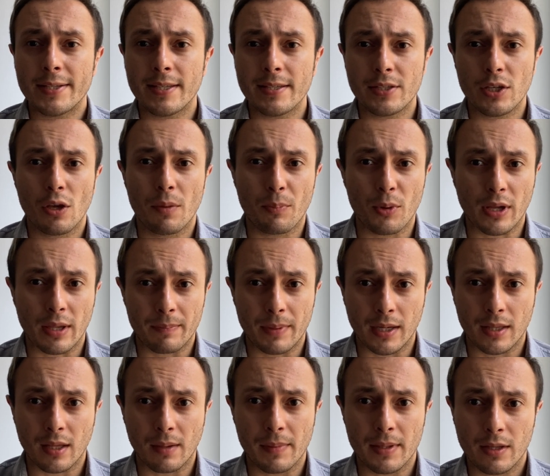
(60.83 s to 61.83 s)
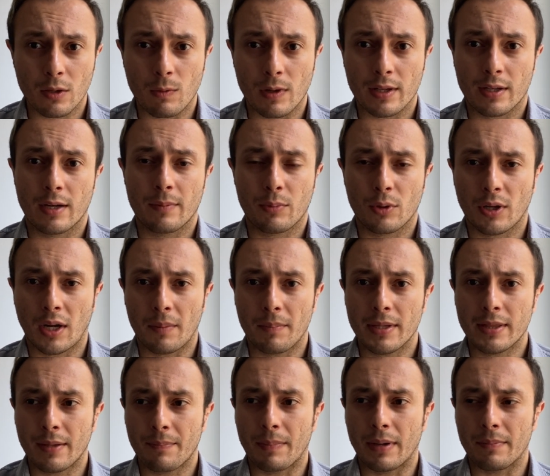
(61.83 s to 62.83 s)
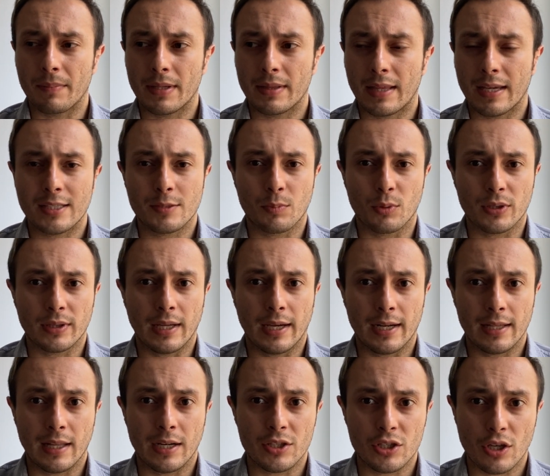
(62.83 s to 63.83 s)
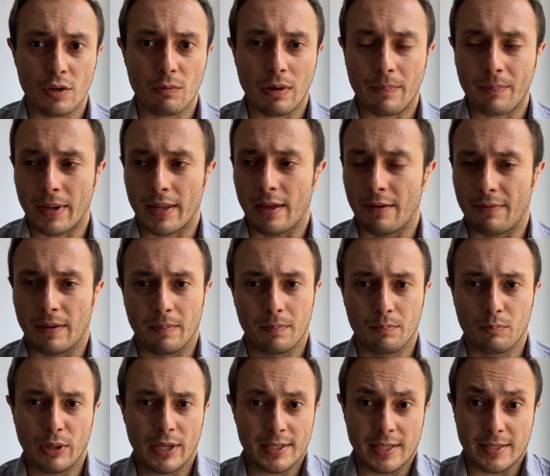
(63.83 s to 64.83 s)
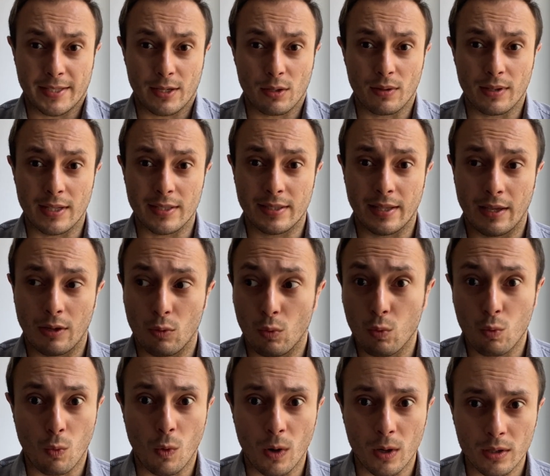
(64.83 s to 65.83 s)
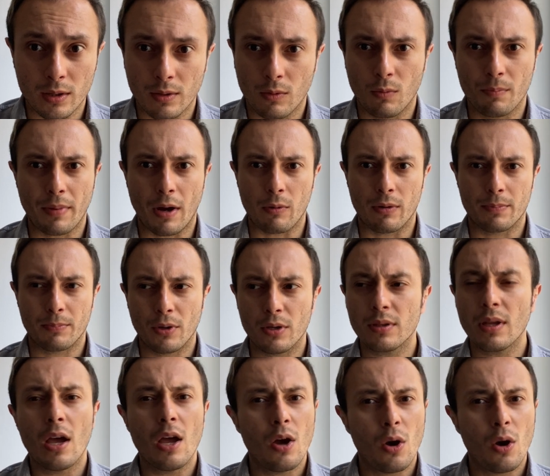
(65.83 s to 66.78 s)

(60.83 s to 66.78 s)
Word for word: es sencillo porque prácticamente cualquier programa te permite exportar el archivo a PDF. Puedes hacerlo desde un Word, un PowerPoint,